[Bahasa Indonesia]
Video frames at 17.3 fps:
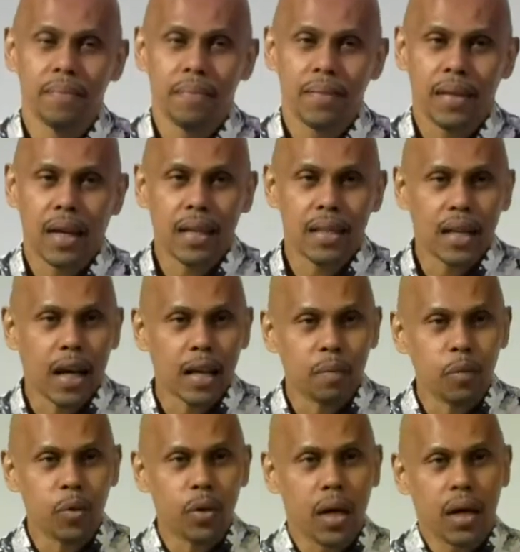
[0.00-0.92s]
Karena sangat
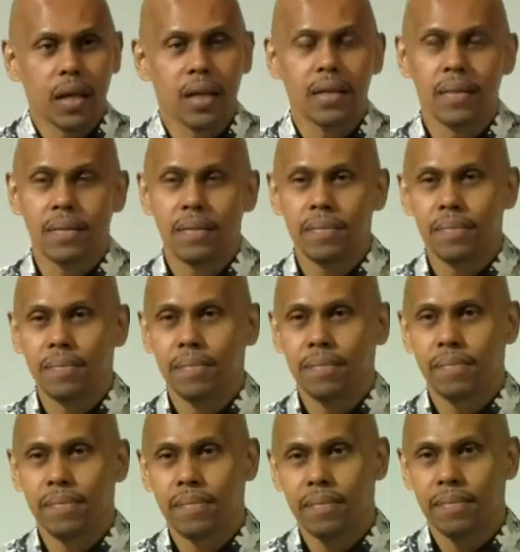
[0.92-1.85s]
mudah
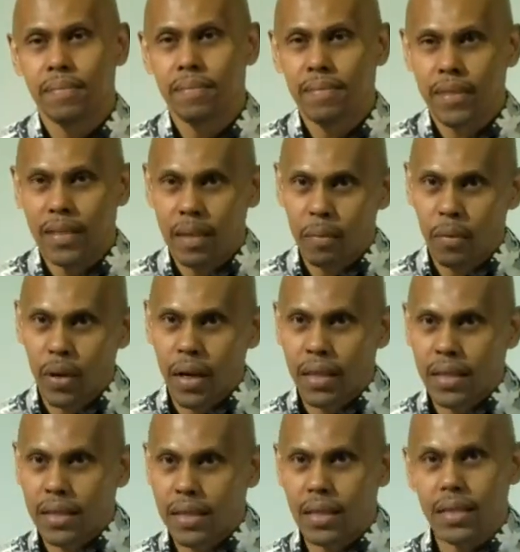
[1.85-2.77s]
ditemukan
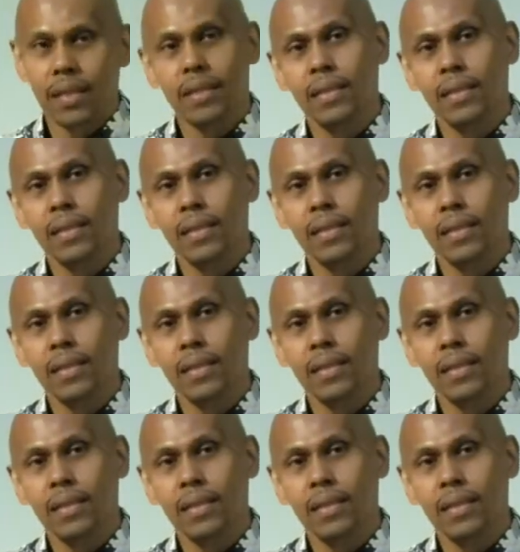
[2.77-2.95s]
di sini.